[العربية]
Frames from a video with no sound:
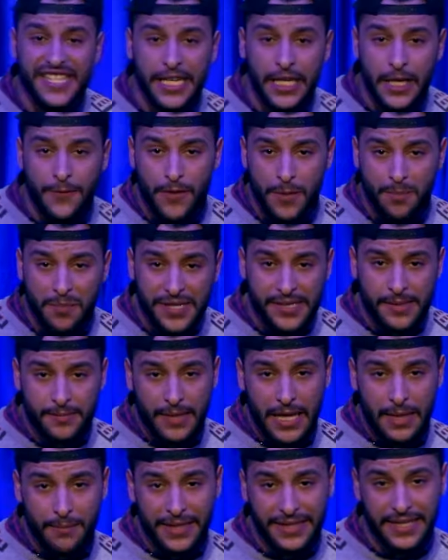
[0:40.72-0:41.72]
ساقي في البيست
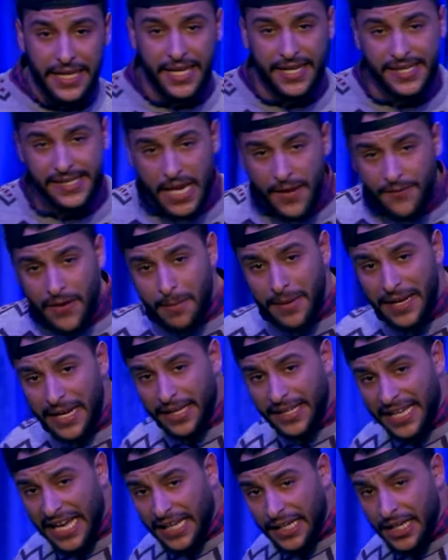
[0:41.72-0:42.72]
بتاع المطار ساعة فما
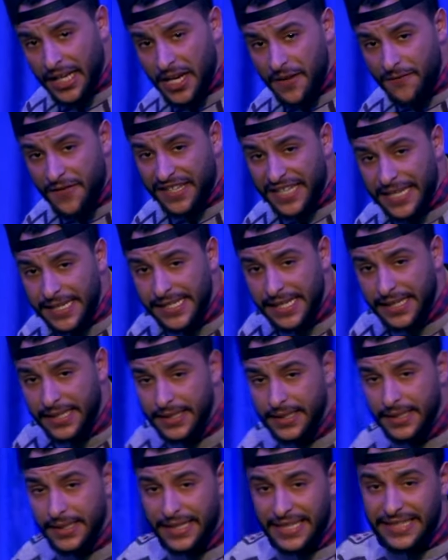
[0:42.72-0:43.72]
نقل ريفي تهزك
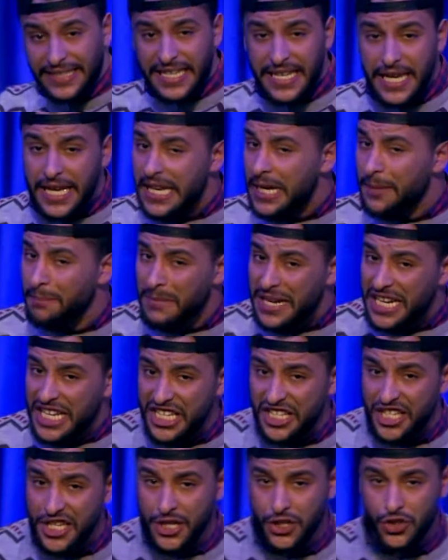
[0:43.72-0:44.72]
للطيارة ما
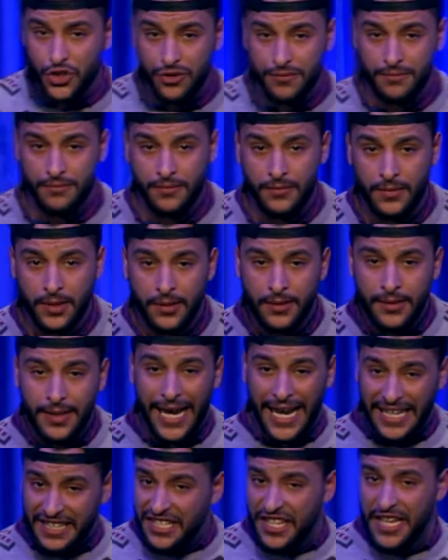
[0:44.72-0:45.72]
لقيتهاش
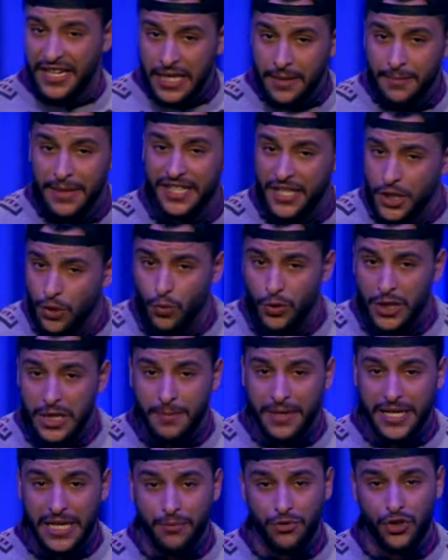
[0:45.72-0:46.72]
عطيتها كلمة تيتو
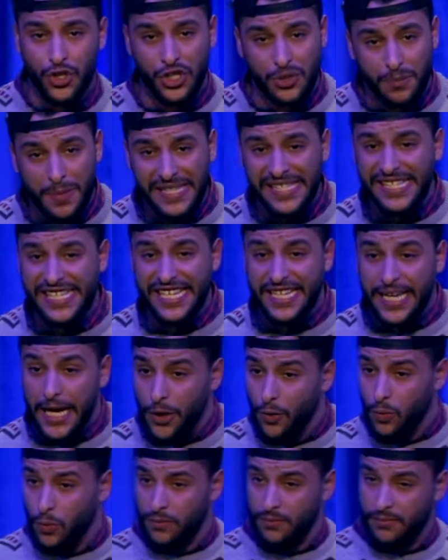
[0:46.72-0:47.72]
ديما نمشي جبت
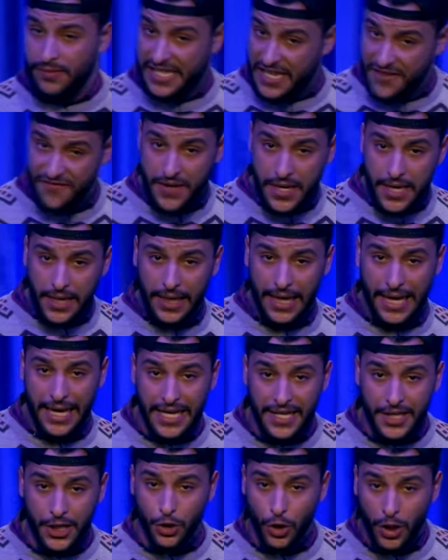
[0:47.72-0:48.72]
سيجارو سيفيل
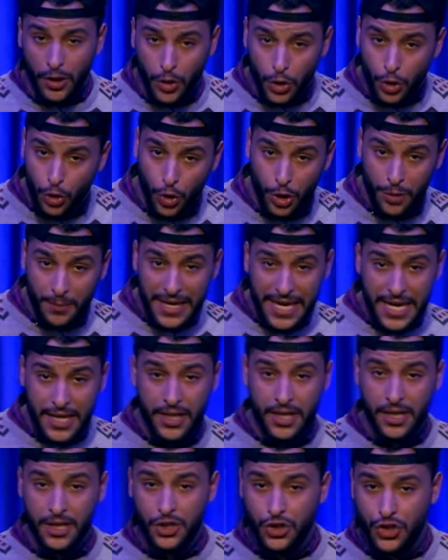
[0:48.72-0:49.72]
عادي نورمال
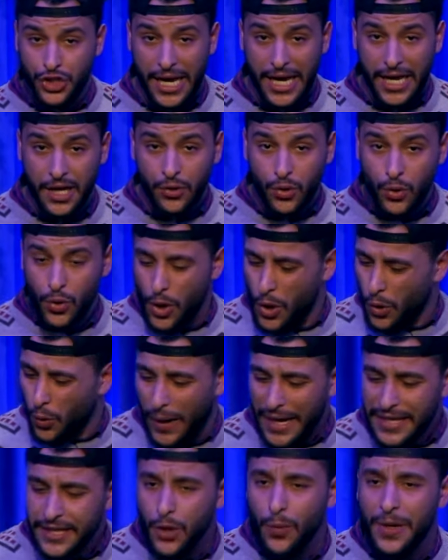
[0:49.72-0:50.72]
شعلته
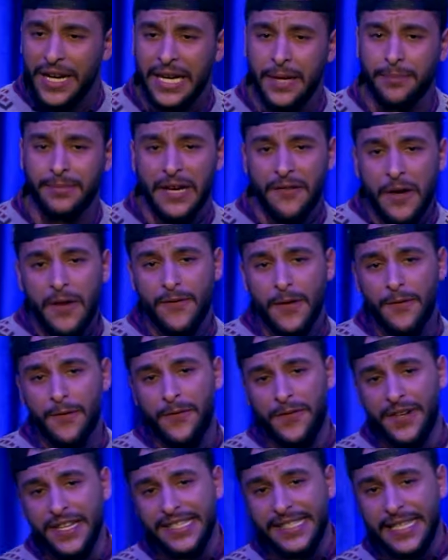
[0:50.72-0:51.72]
وعندي ورقة بتاع
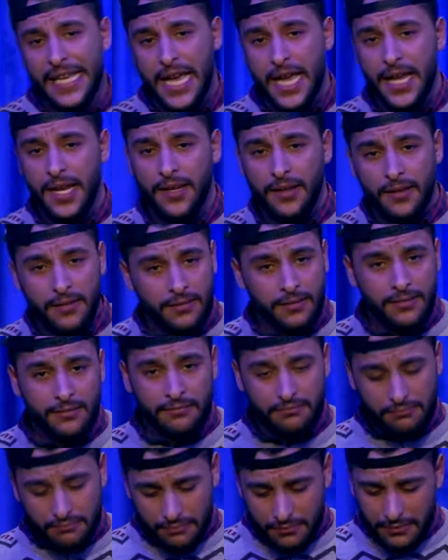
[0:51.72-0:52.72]
فريستايل
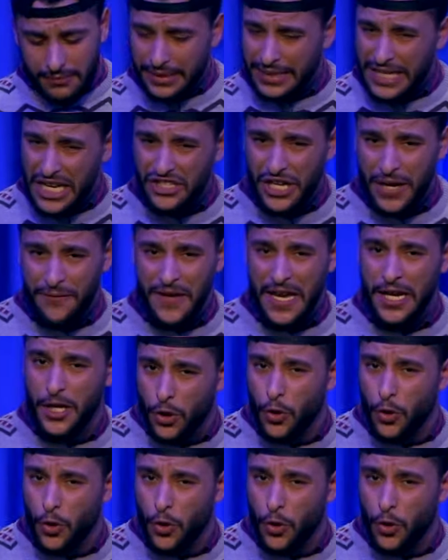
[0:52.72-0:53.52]
نرجع فيها اللي